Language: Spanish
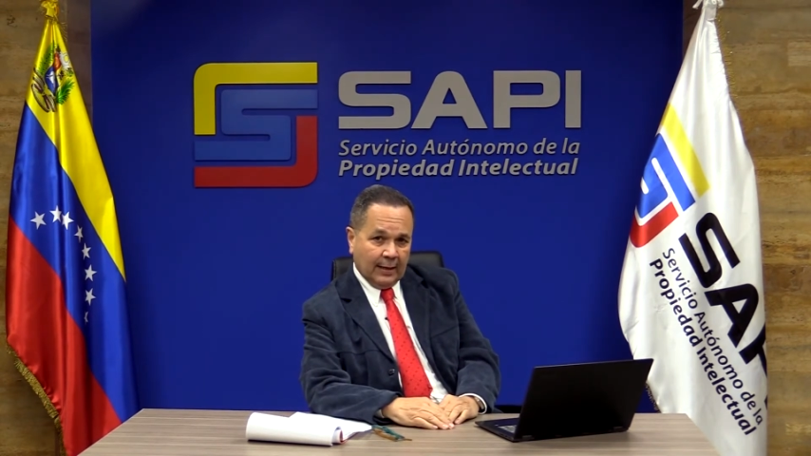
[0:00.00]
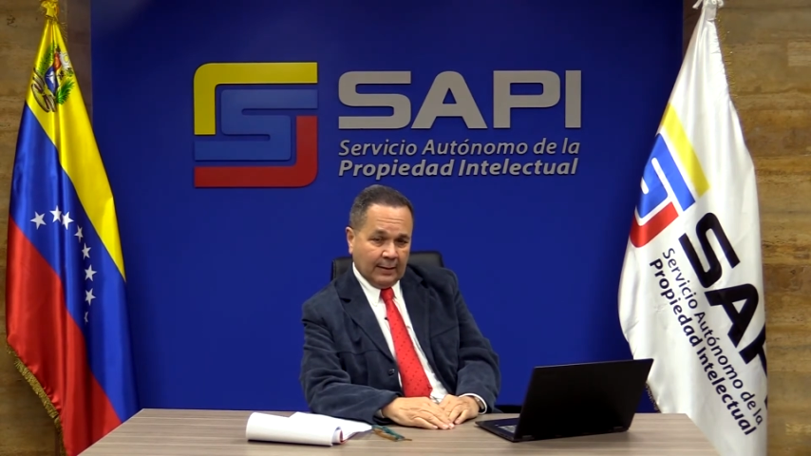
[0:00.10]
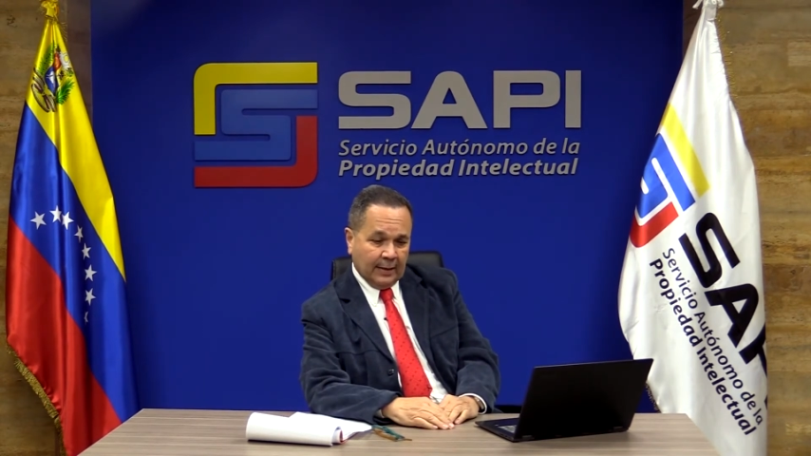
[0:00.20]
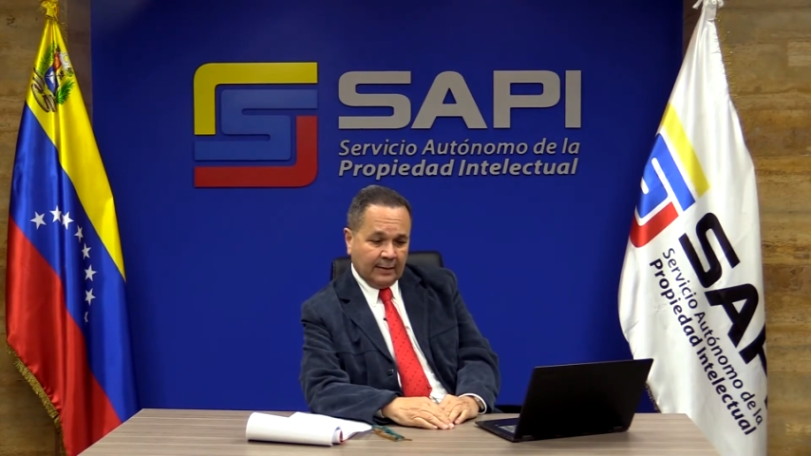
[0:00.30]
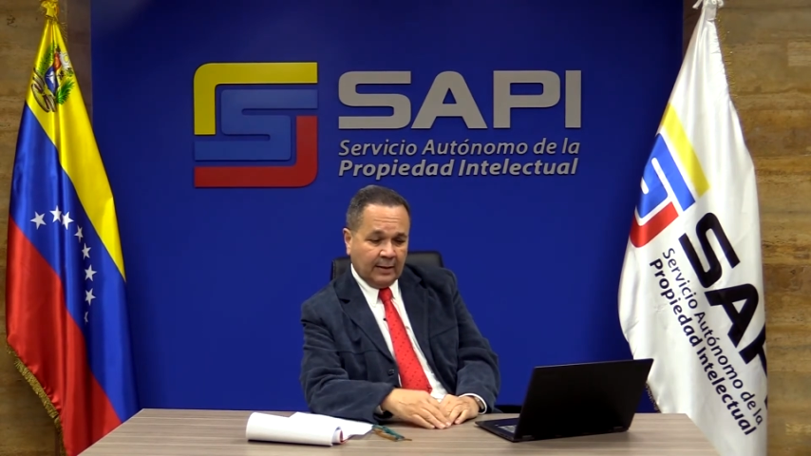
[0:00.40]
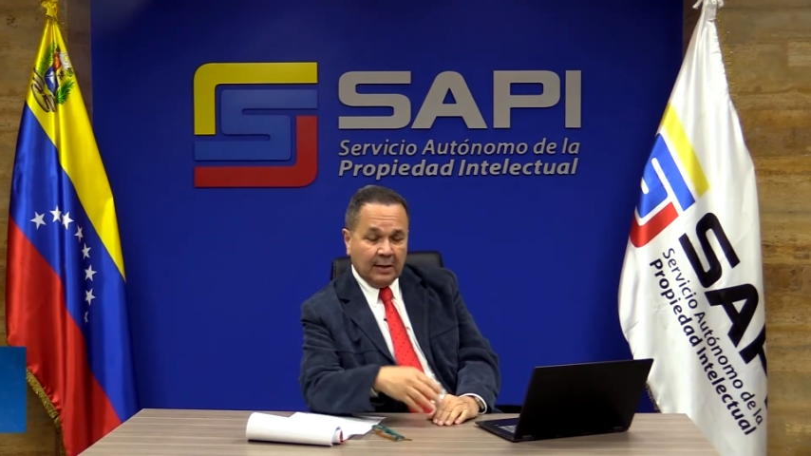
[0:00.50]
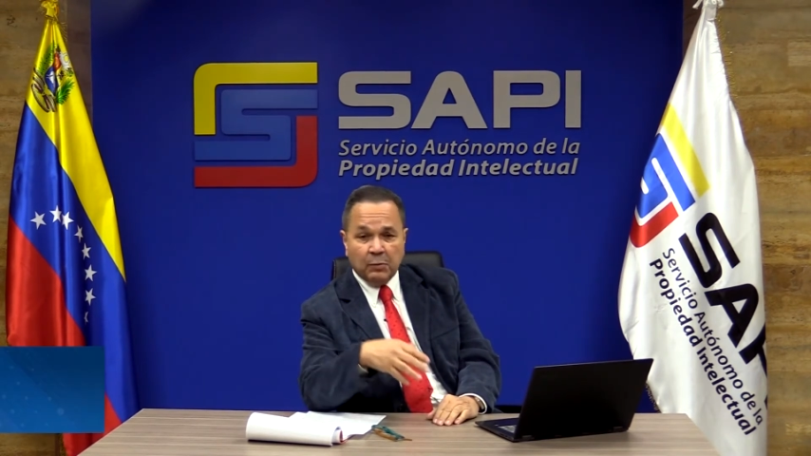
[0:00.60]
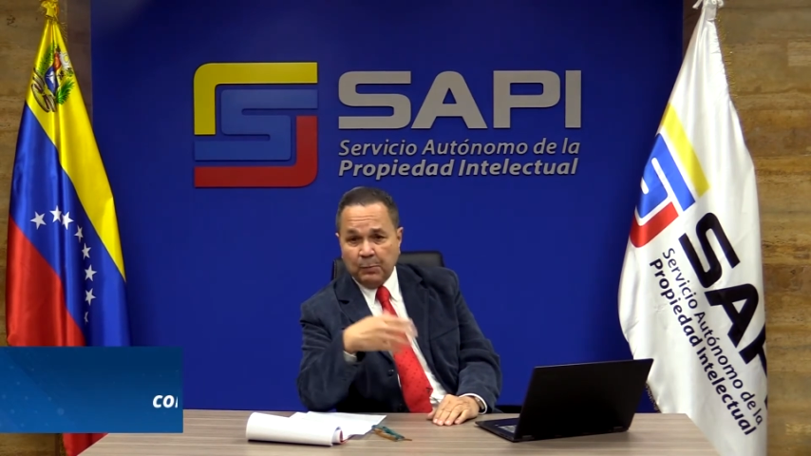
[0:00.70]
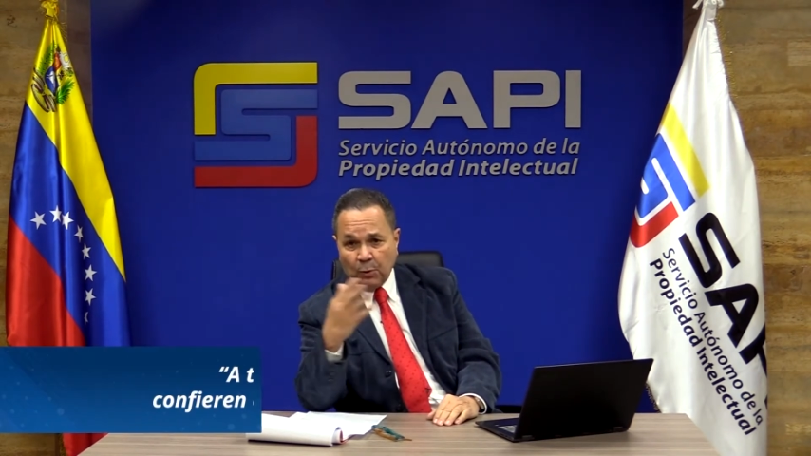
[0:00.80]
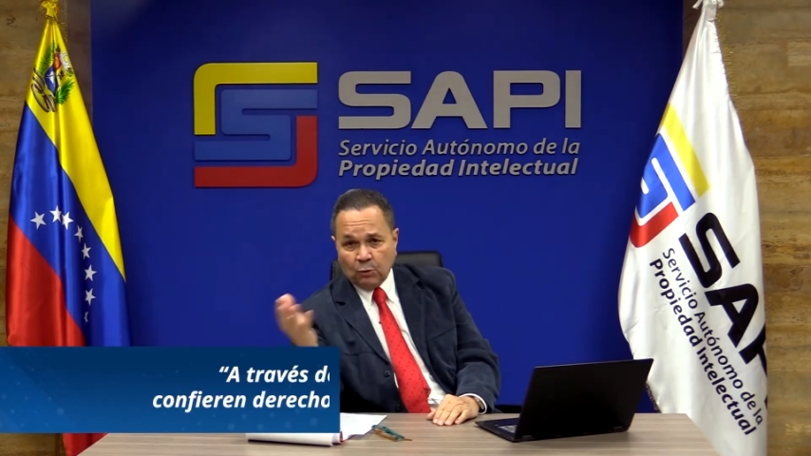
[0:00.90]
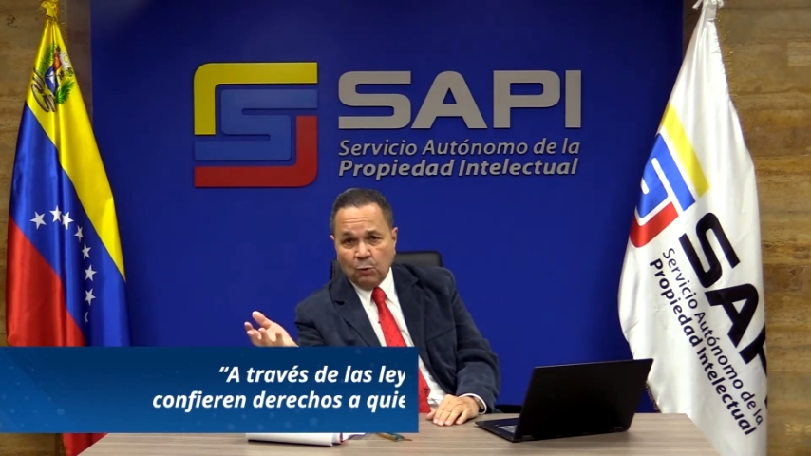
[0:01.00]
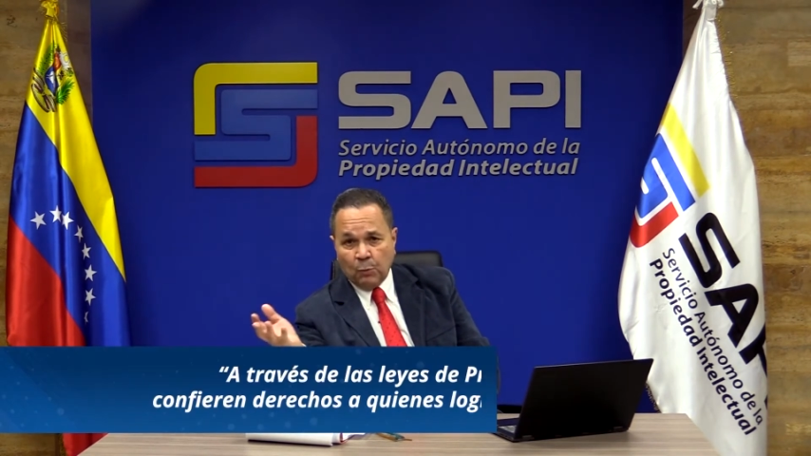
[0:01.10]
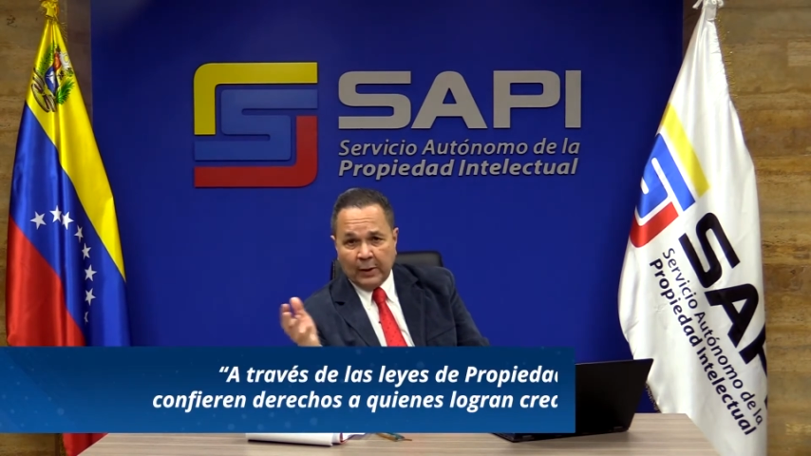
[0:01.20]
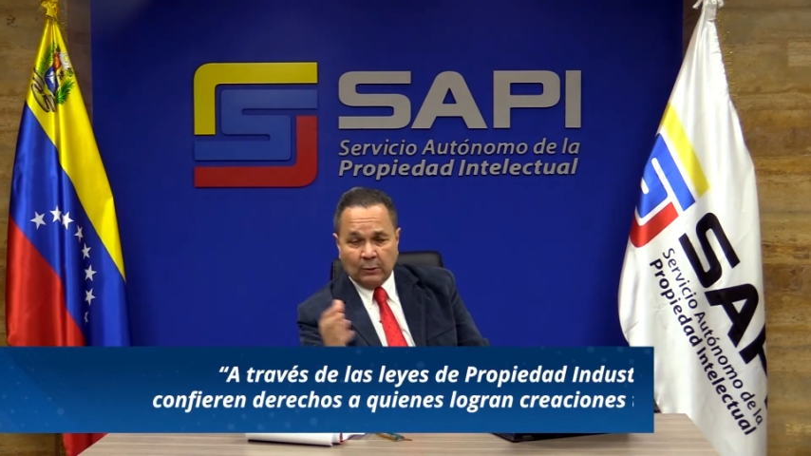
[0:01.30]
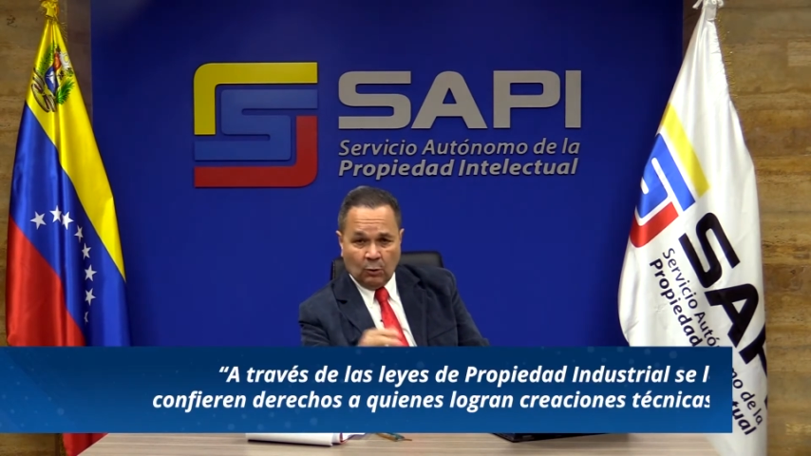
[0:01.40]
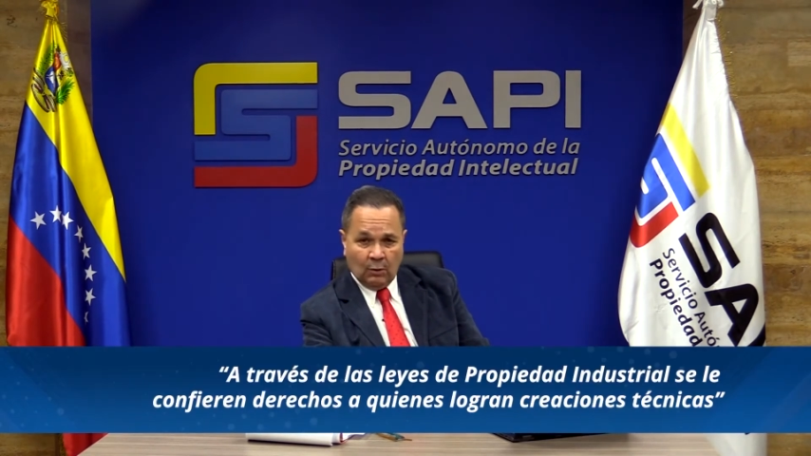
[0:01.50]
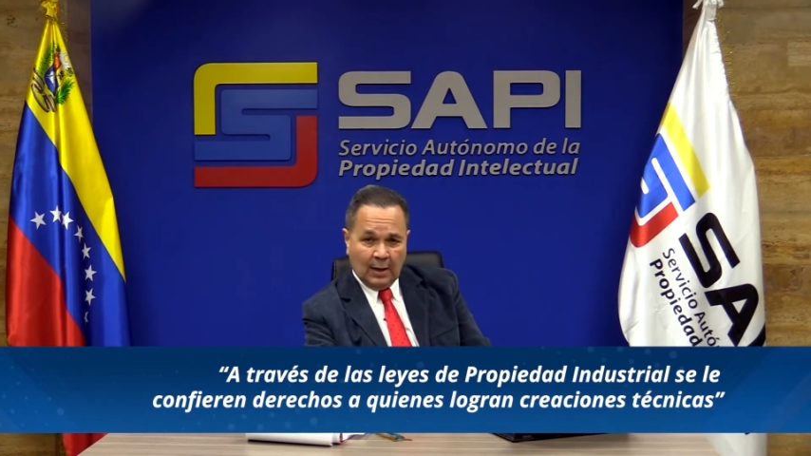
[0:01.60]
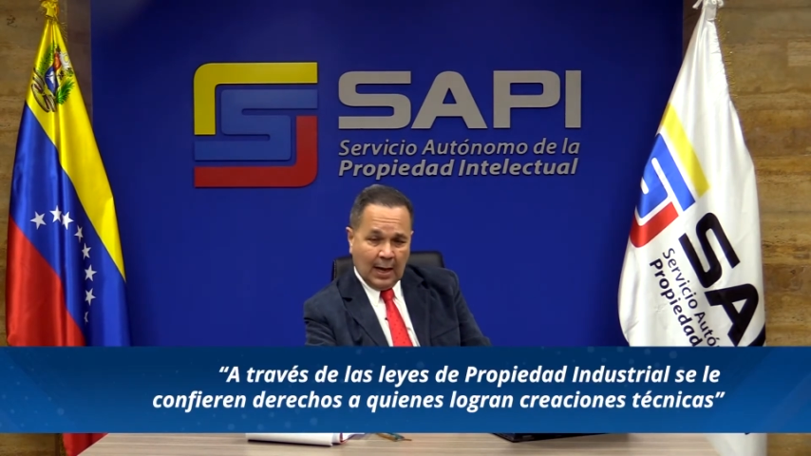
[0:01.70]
de este tipo y por supuesto